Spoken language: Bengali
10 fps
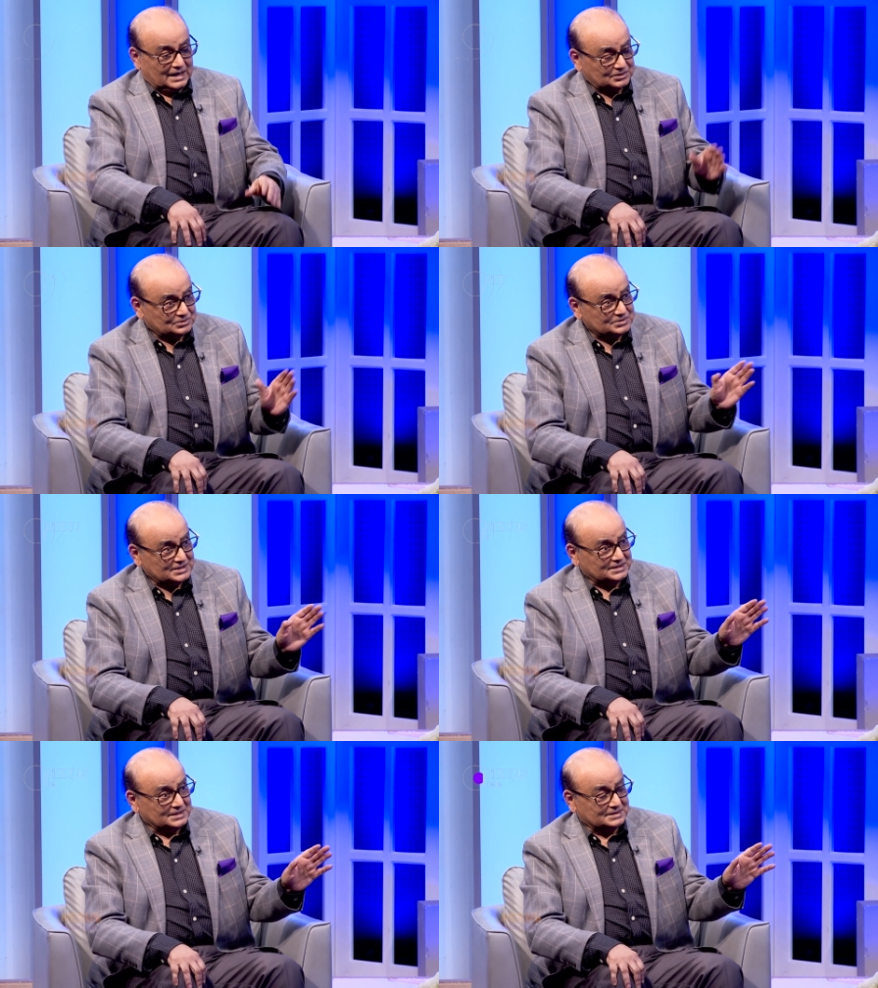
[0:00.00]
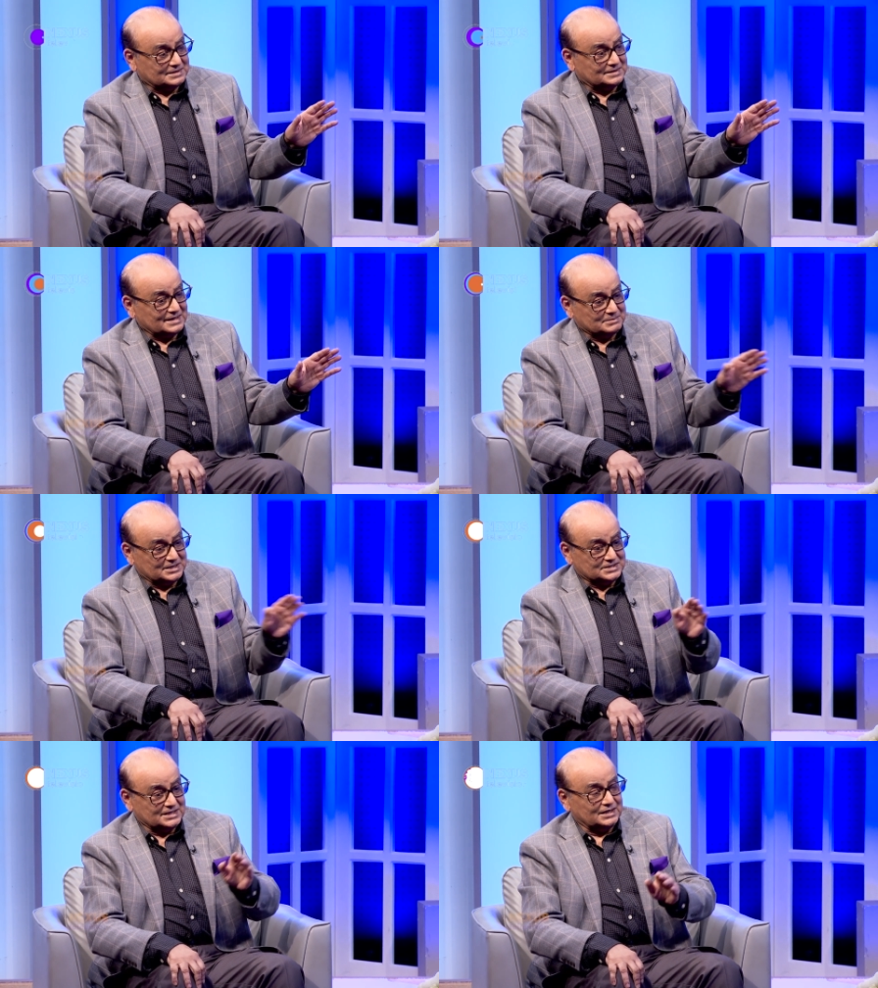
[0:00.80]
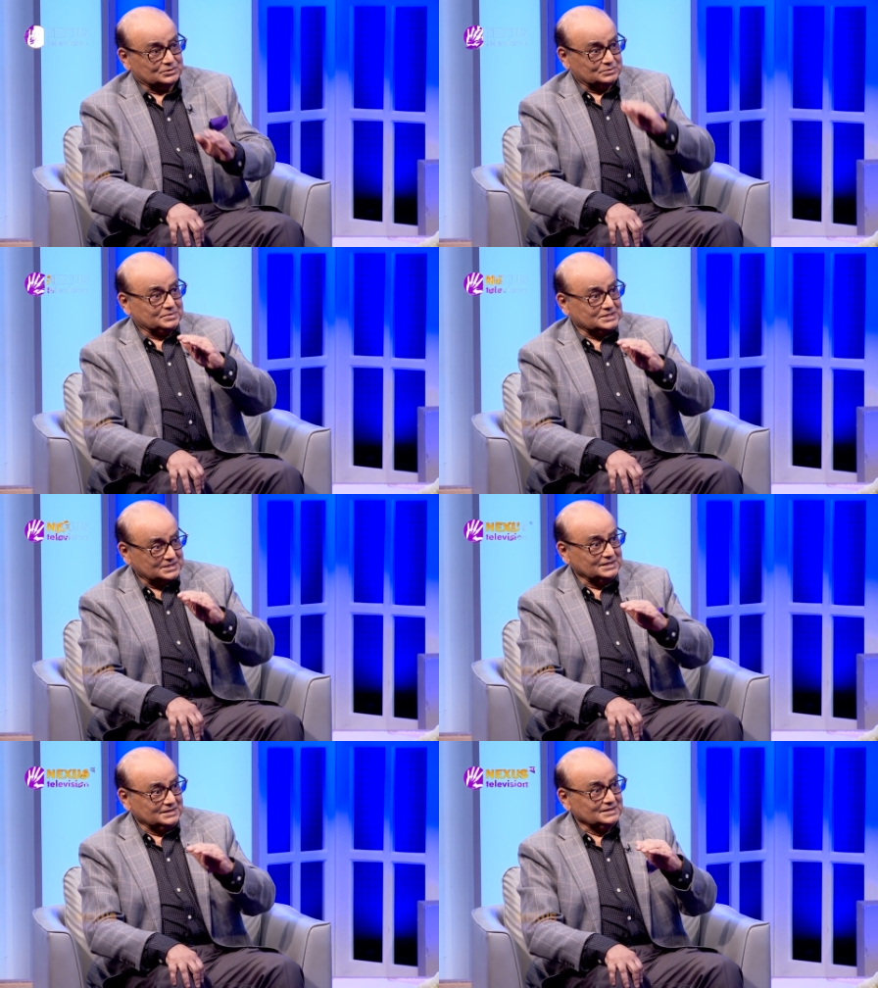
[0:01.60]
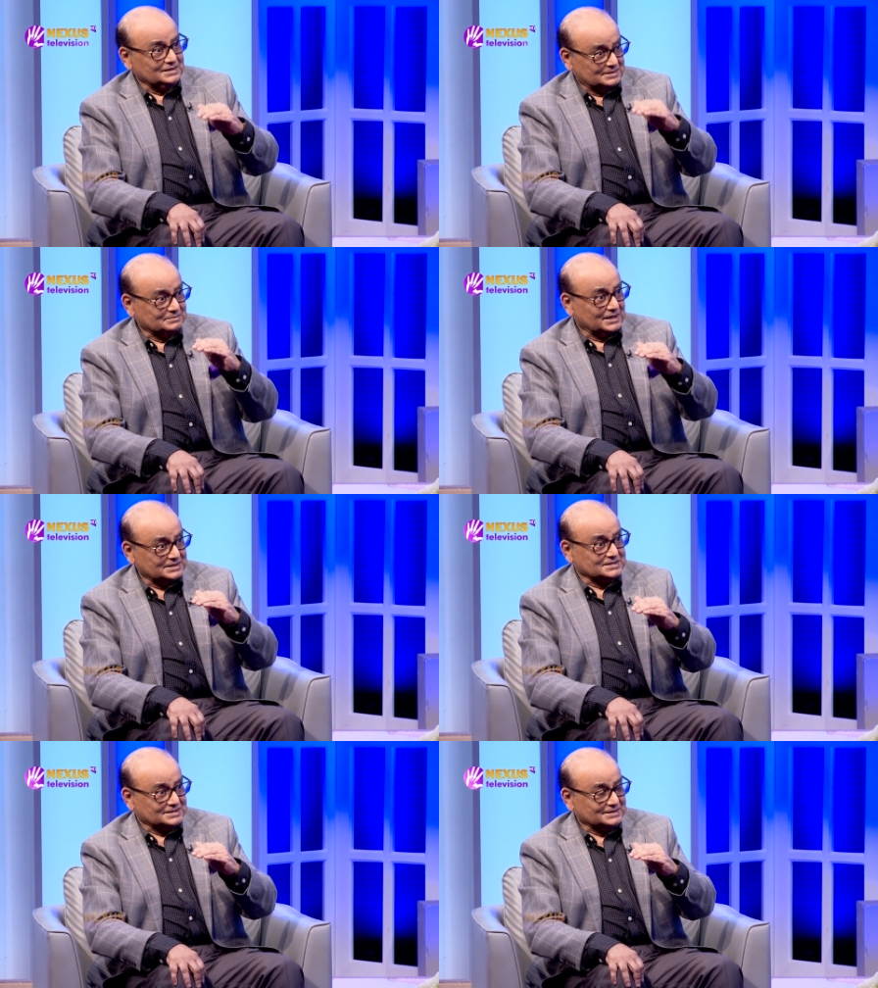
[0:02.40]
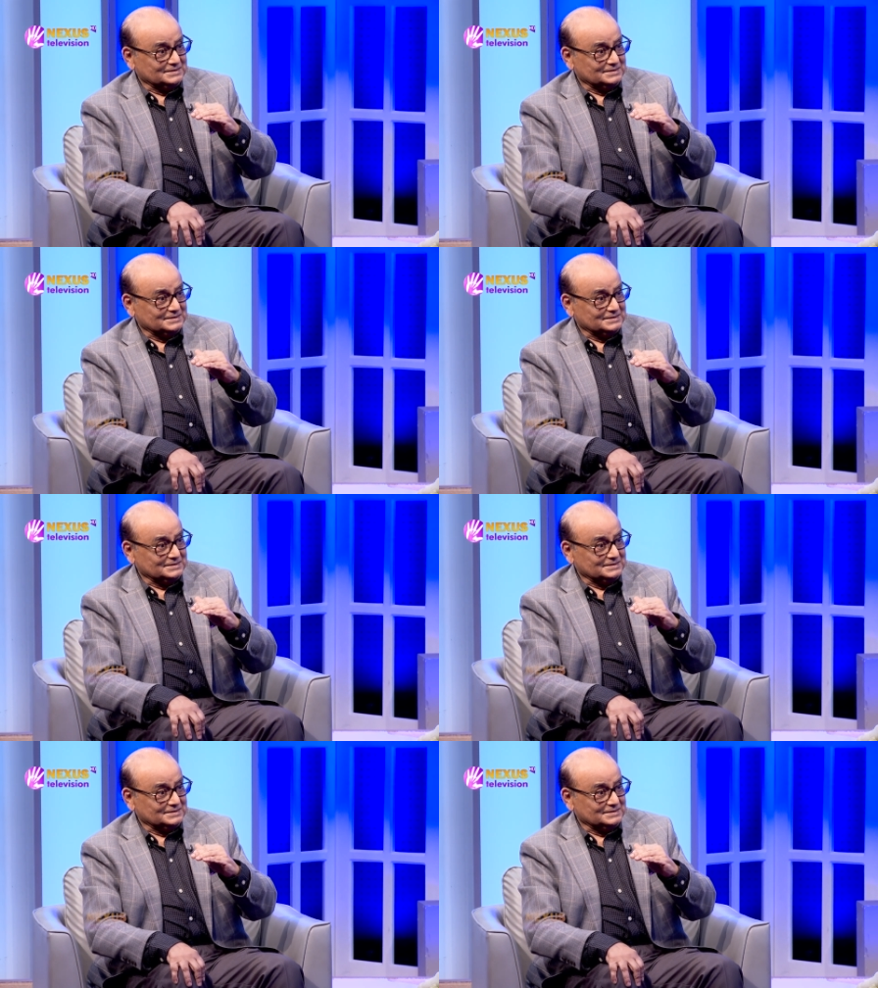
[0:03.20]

আন্তর্জাতিক দামের চেয়ে এত বেশি বাড়ছে